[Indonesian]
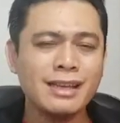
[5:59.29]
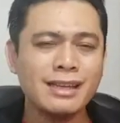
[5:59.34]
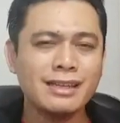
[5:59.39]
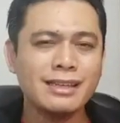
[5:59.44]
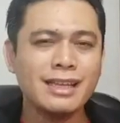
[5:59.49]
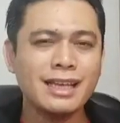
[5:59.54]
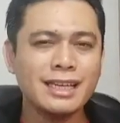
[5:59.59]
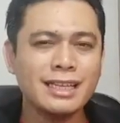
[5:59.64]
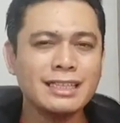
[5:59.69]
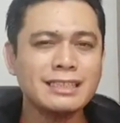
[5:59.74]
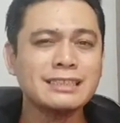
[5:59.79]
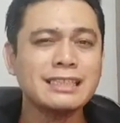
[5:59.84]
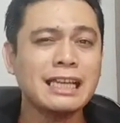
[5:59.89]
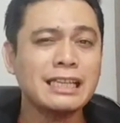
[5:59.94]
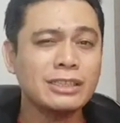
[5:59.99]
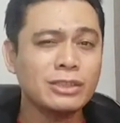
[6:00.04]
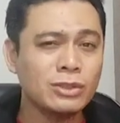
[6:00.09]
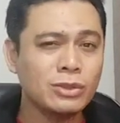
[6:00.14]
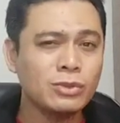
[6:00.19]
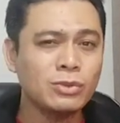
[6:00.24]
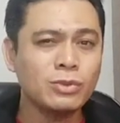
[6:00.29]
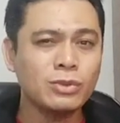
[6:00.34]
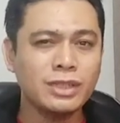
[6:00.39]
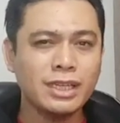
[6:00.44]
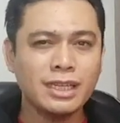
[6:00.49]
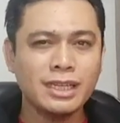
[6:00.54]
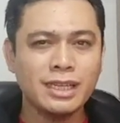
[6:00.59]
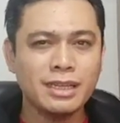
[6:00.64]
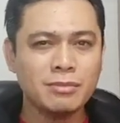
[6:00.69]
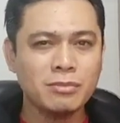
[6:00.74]
dari satu
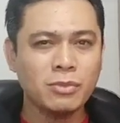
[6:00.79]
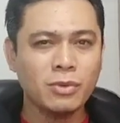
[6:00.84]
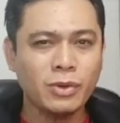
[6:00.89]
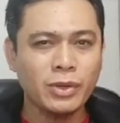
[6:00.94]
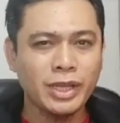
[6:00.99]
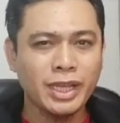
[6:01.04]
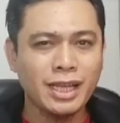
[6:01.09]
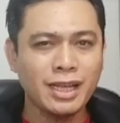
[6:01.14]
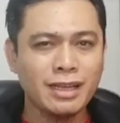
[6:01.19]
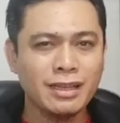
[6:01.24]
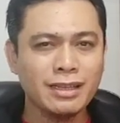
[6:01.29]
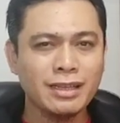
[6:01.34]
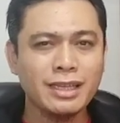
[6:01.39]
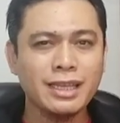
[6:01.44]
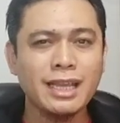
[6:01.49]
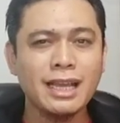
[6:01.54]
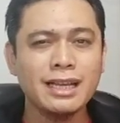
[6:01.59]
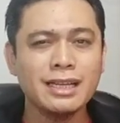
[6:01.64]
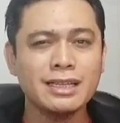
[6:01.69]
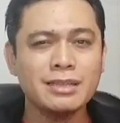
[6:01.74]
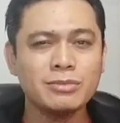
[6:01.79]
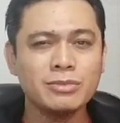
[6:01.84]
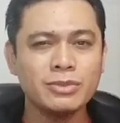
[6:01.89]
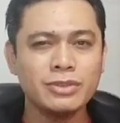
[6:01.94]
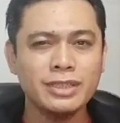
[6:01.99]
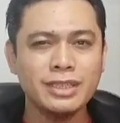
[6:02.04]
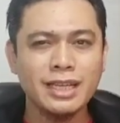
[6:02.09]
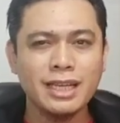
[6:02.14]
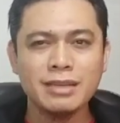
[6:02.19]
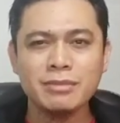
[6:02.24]
nenek moyang yang
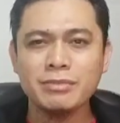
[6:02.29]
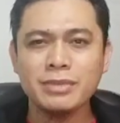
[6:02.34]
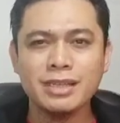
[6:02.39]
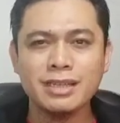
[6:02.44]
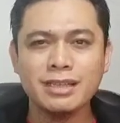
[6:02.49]
kemudian